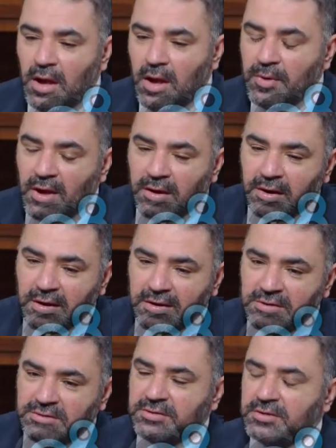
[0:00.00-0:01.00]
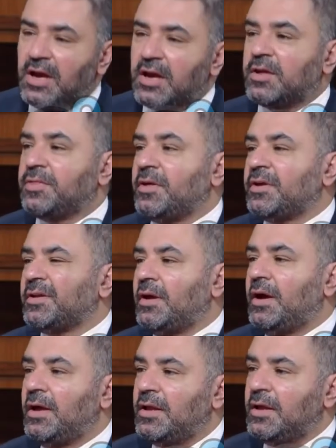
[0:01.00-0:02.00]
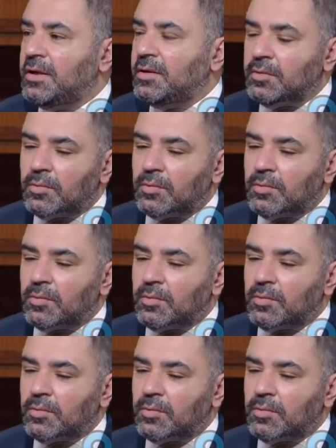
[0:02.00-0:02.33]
ابي اركز اكثر على